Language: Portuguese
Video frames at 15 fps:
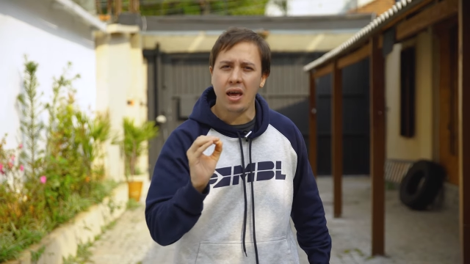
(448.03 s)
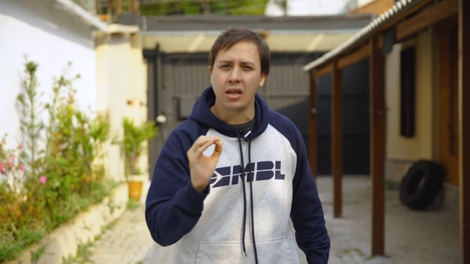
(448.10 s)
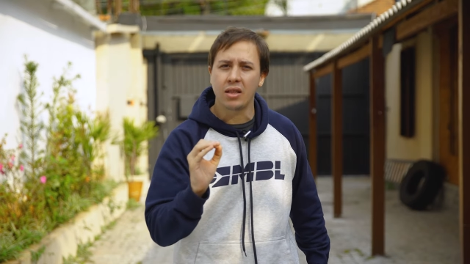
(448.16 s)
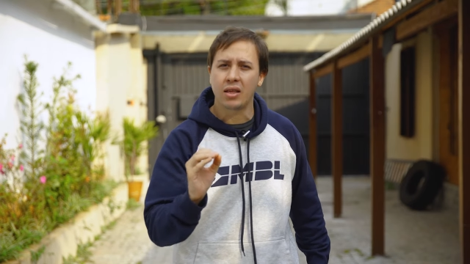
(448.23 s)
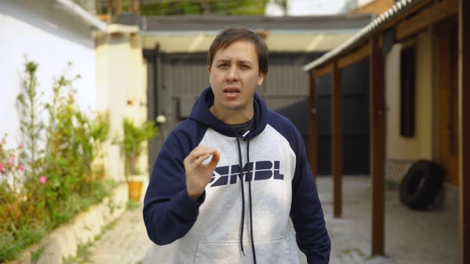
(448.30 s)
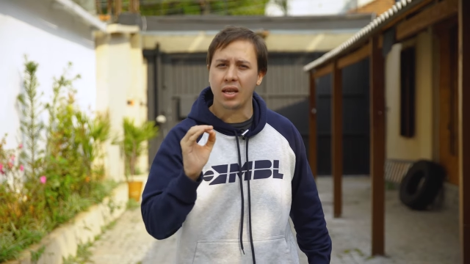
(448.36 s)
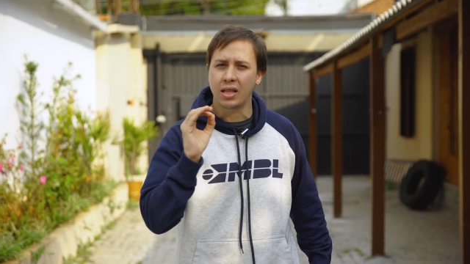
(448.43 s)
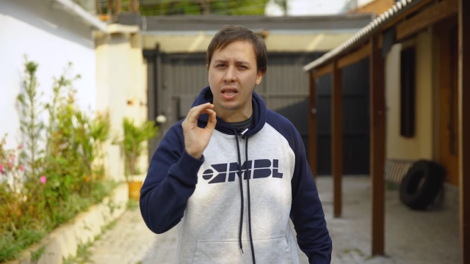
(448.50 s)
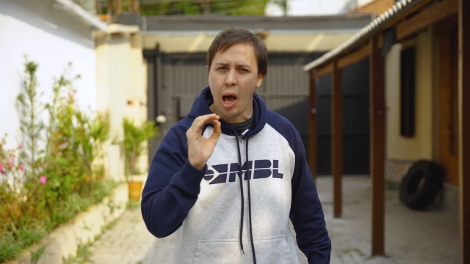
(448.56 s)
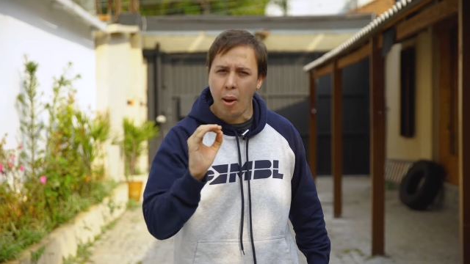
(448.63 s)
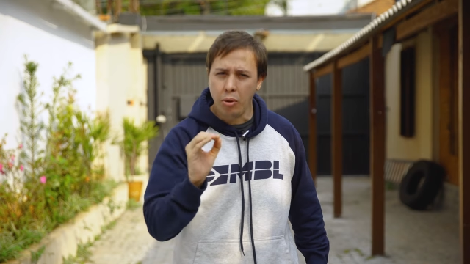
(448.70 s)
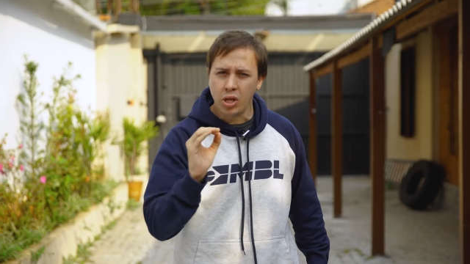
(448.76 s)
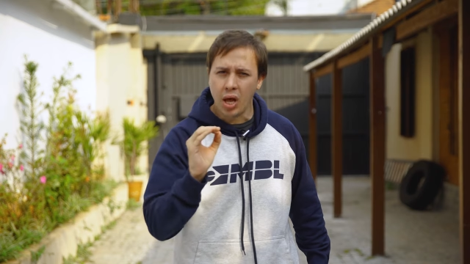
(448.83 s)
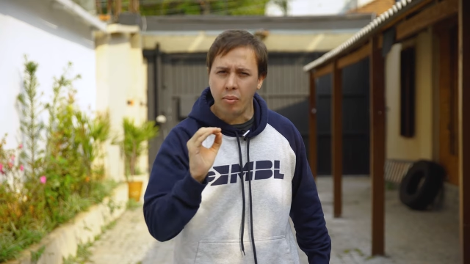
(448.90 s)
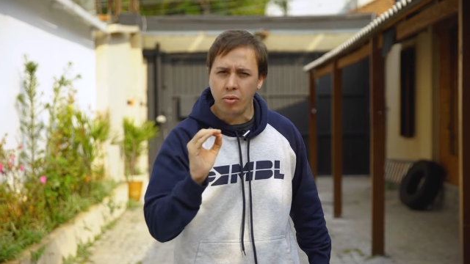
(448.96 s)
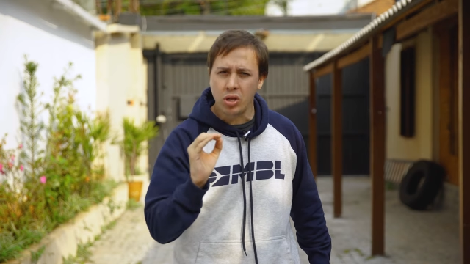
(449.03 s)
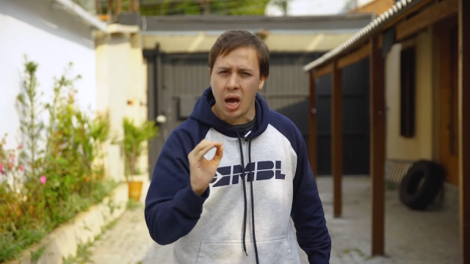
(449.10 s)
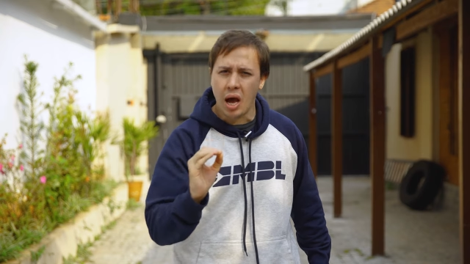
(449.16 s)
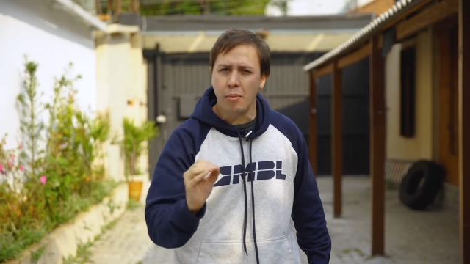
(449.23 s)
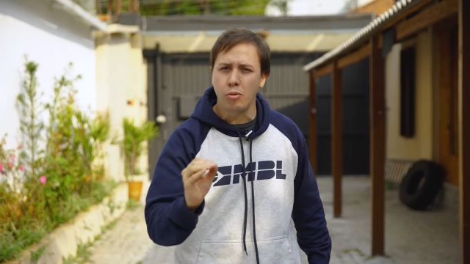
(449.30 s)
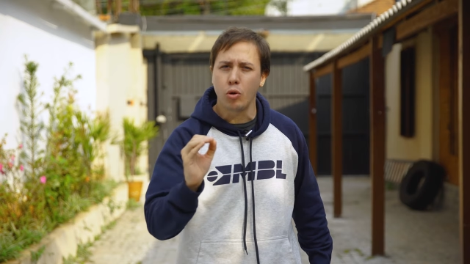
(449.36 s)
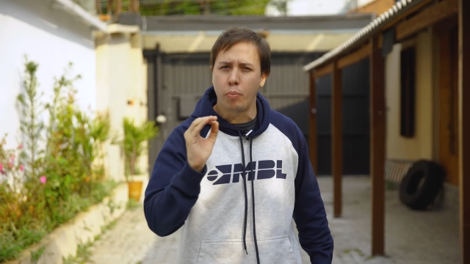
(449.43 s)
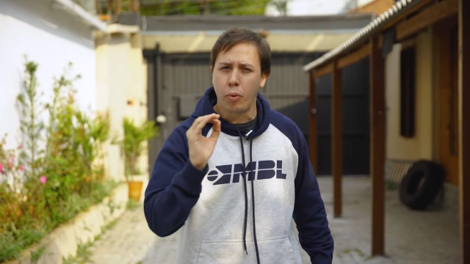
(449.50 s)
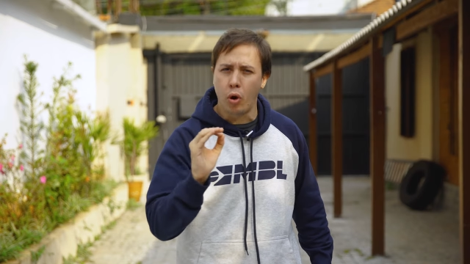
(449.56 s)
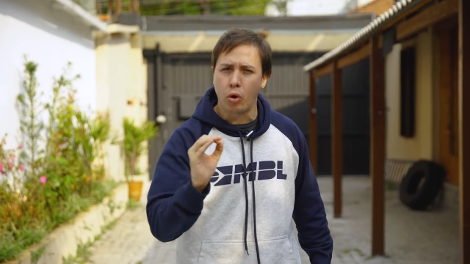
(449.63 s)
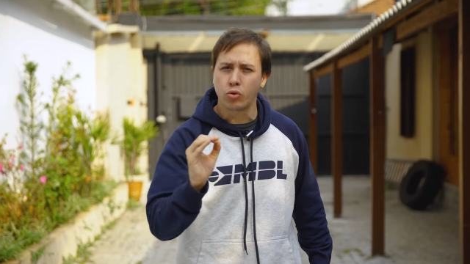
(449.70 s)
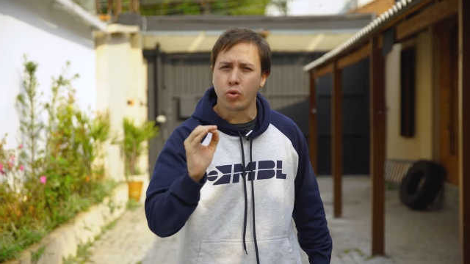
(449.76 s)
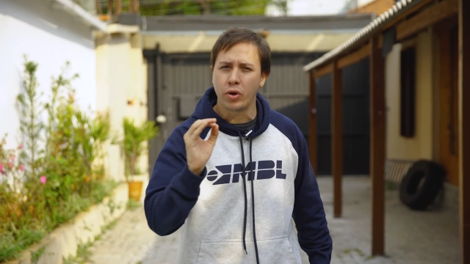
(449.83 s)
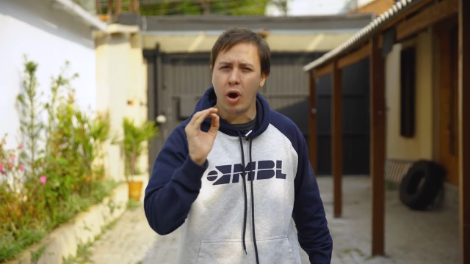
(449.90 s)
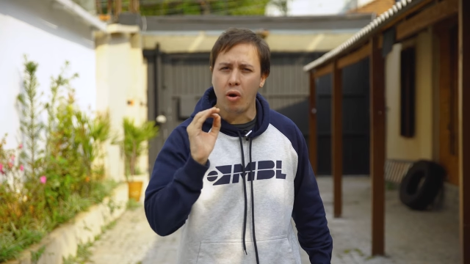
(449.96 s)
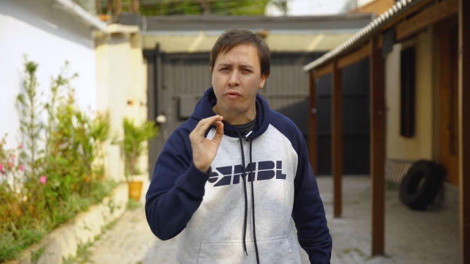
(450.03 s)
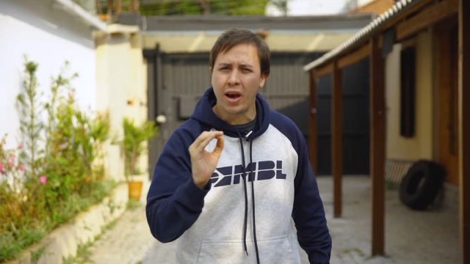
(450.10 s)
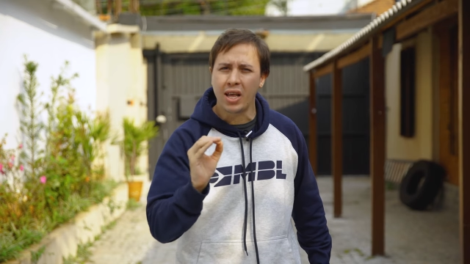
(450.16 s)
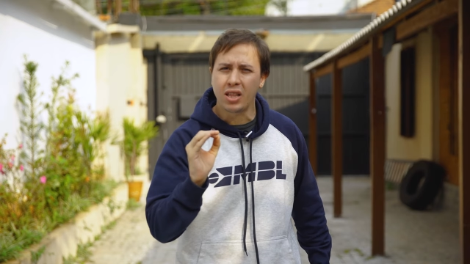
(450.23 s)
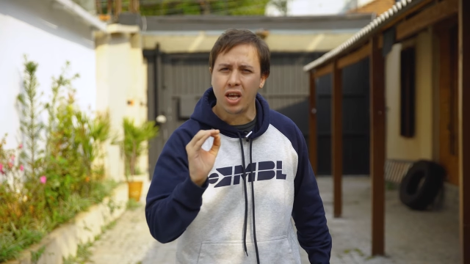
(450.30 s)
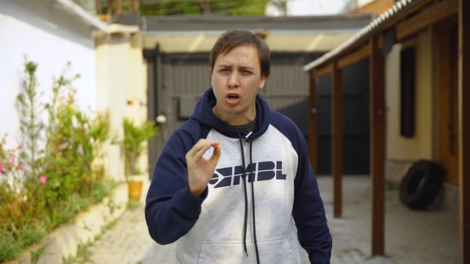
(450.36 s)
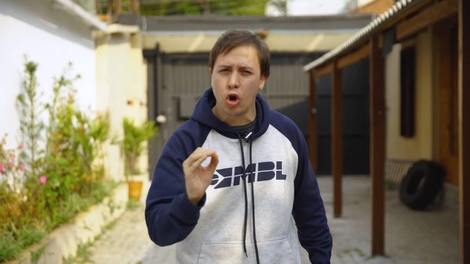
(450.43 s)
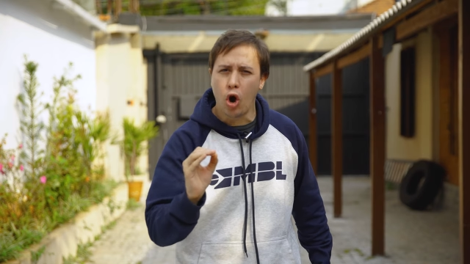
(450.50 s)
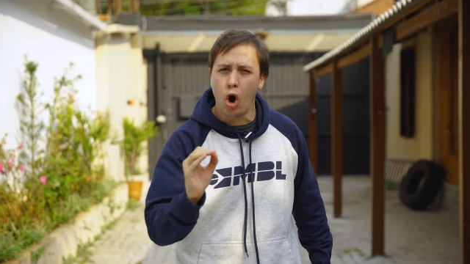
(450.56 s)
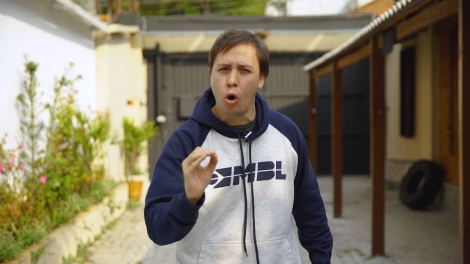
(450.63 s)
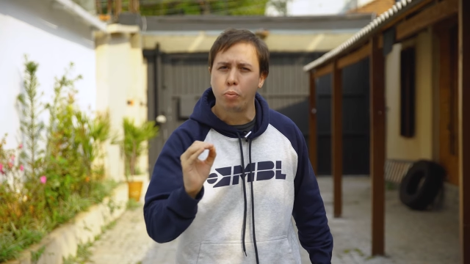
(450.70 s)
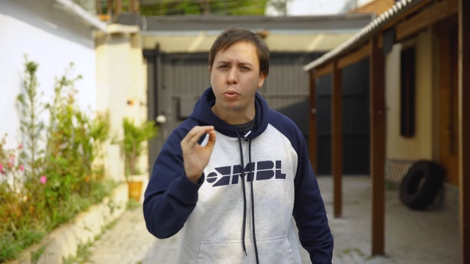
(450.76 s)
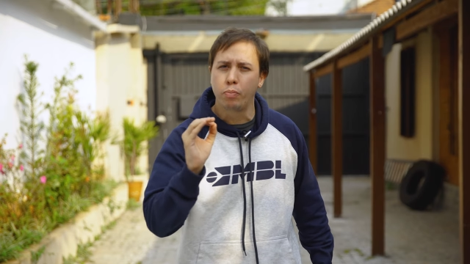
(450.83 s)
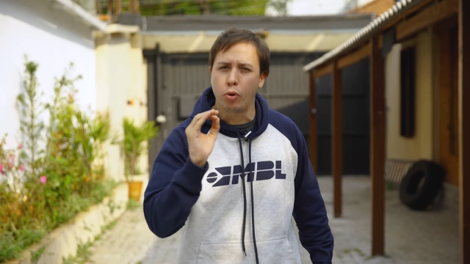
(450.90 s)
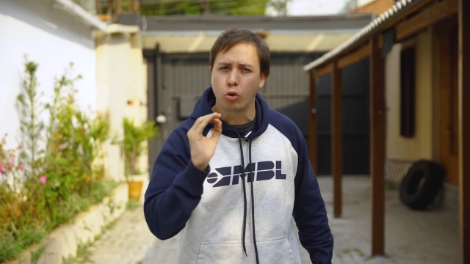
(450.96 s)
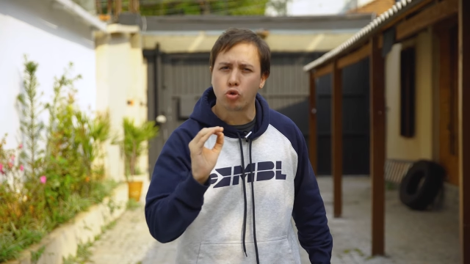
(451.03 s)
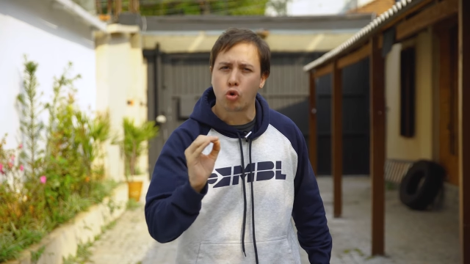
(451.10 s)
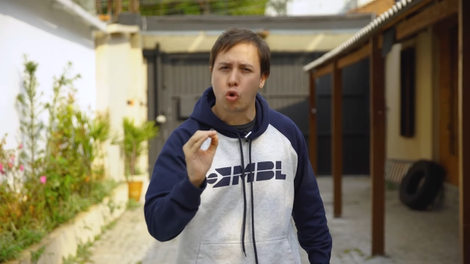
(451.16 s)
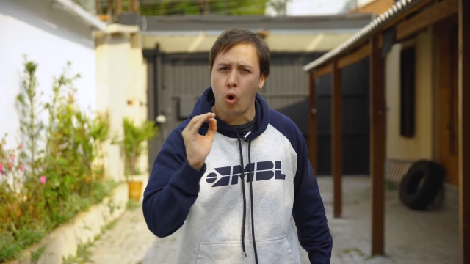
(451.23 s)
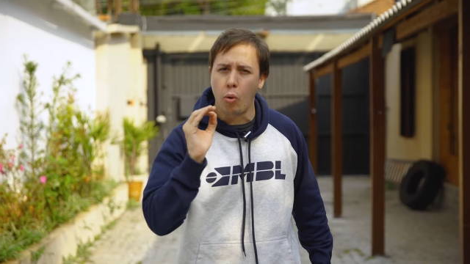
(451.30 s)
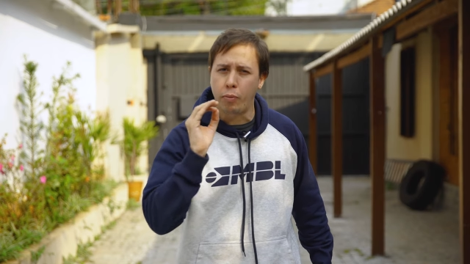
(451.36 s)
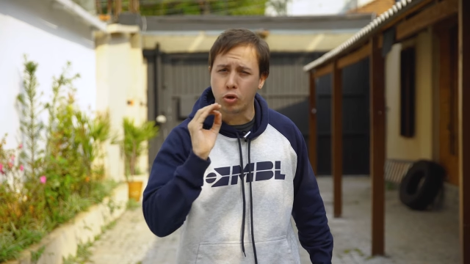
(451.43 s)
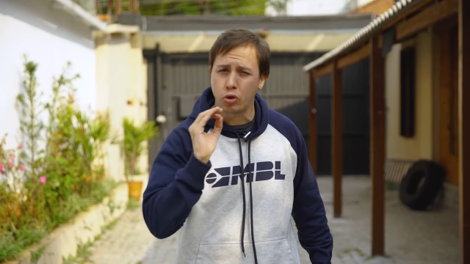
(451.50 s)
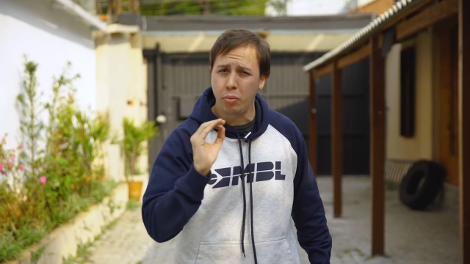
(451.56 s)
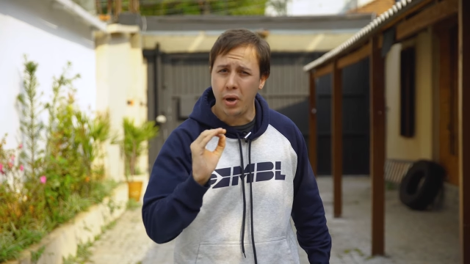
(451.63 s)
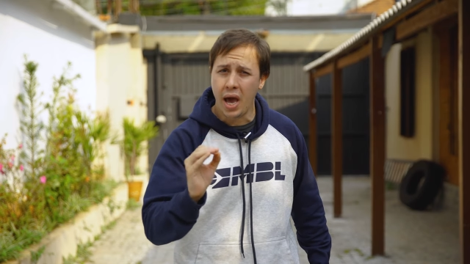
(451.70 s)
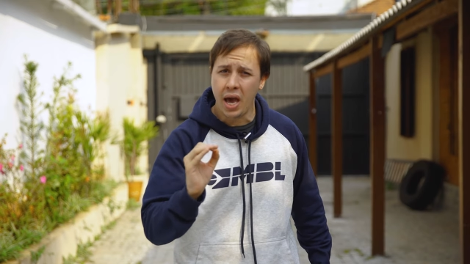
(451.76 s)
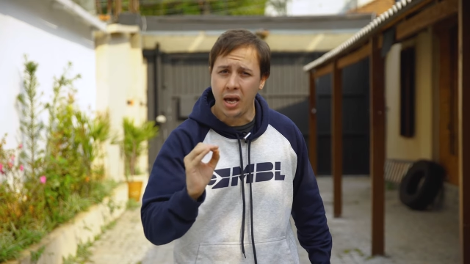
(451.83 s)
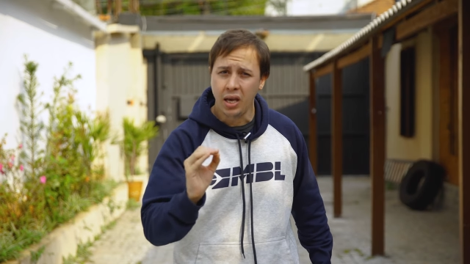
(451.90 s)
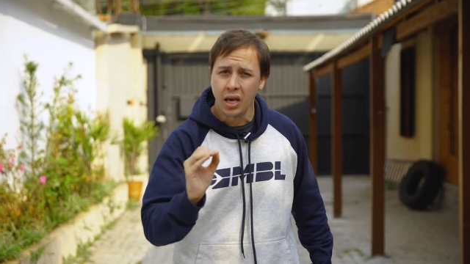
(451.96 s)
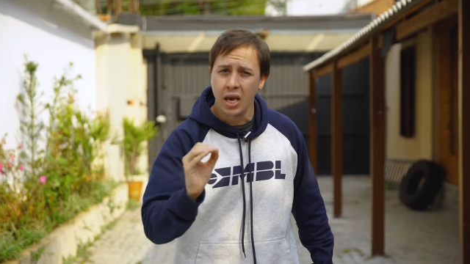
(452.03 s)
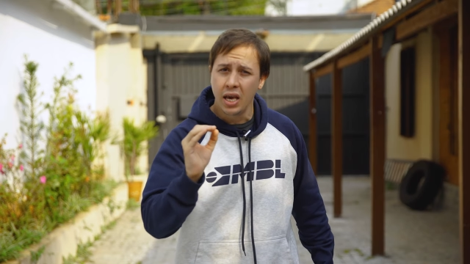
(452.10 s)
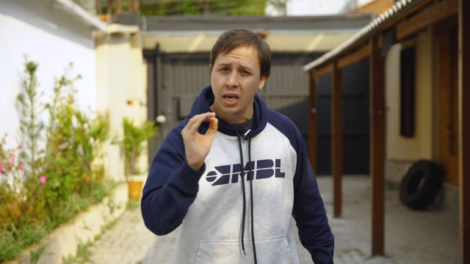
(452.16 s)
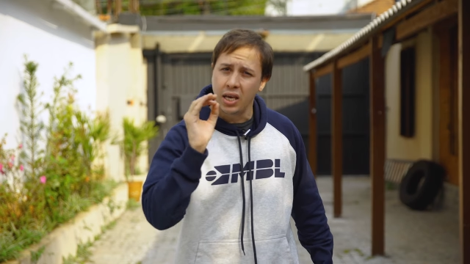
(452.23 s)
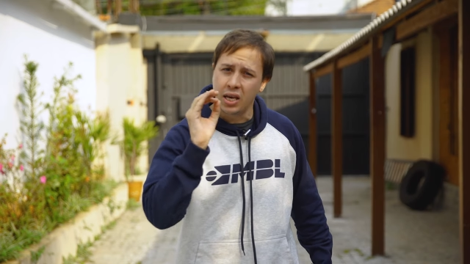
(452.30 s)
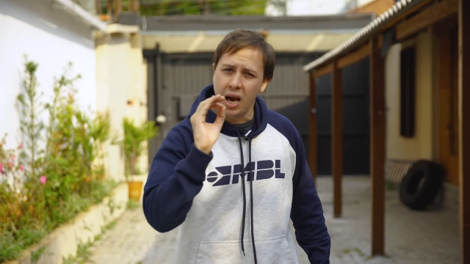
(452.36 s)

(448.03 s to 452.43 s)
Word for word: Entre em www.nãovaitergolpe.com.br